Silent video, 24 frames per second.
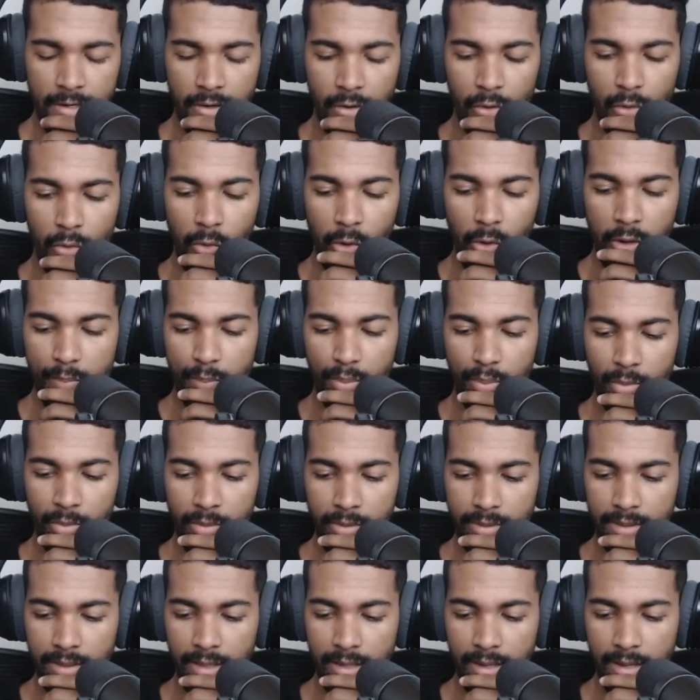no
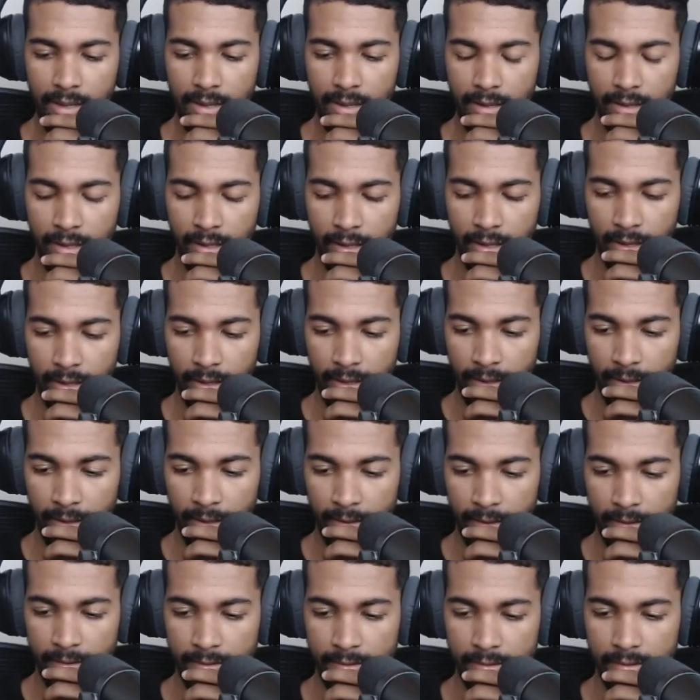importa
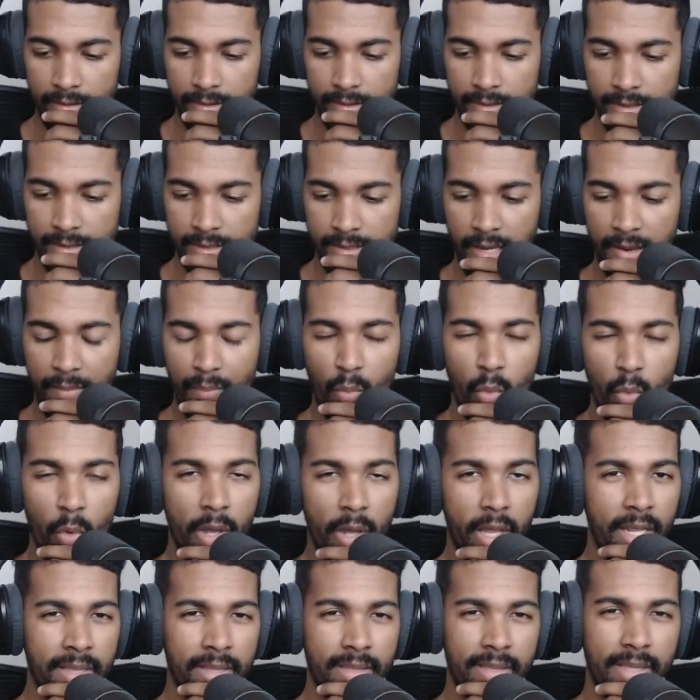eh, si
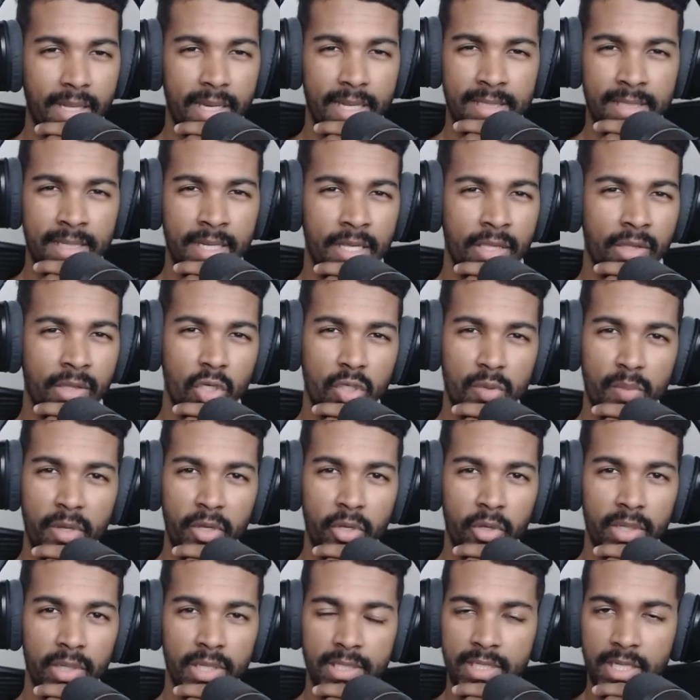mueren 300
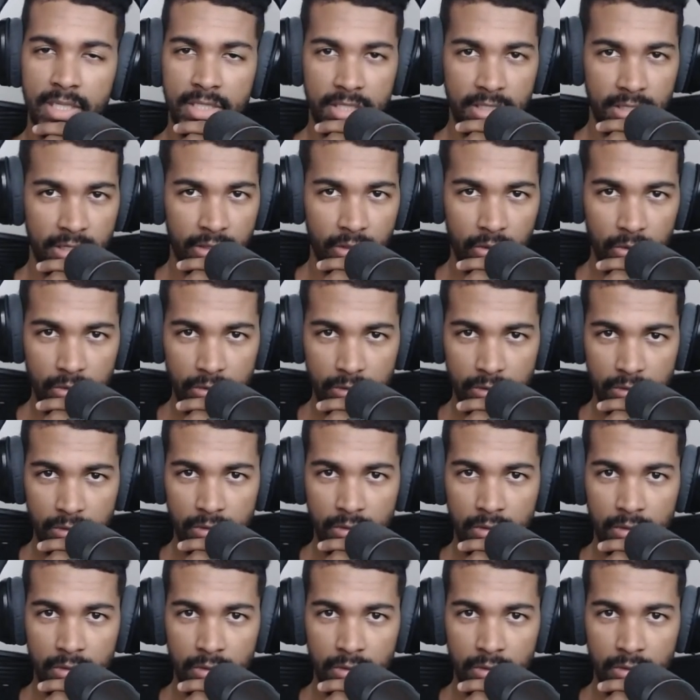millones de chinos,